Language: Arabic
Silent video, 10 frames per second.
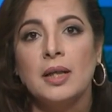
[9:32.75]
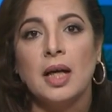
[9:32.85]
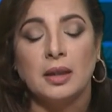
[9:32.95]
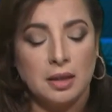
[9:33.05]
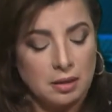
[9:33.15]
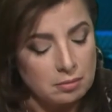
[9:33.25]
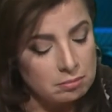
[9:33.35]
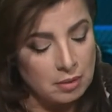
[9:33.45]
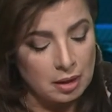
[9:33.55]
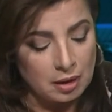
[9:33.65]
يعني
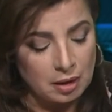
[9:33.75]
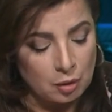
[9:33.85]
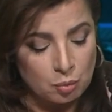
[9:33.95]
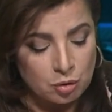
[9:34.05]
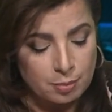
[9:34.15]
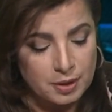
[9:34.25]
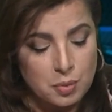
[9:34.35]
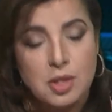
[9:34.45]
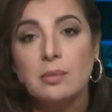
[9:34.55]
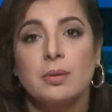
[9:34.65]
الامور
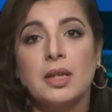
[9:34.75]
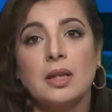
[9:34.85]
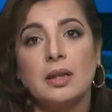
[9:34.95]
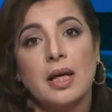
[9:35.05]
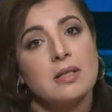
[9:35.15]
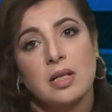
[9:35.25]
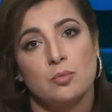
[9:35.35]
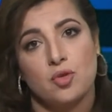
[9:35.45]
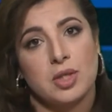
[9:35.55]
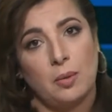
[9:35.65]
بتوصل بينا لهذا
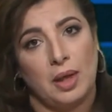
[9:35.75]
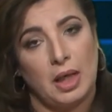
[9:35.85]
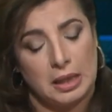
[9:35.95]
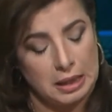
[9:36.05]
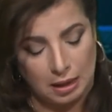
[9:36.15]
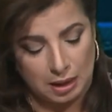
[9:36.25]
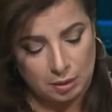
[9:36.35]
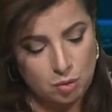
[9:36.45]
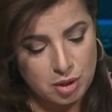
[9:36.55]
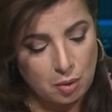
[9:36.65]
المستوى الحقيقه
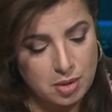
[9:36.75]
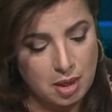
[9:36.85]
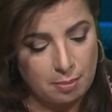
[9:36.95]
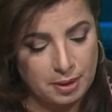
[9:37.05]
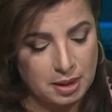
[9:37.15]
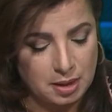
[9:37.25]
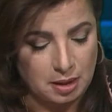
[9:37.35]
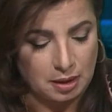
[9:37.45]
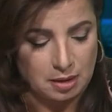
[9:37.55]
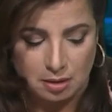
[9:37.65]
يعني مستوى صعب جدا
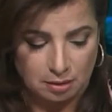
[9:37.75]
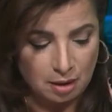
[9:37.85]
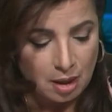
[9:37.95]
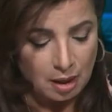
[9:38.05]
جدا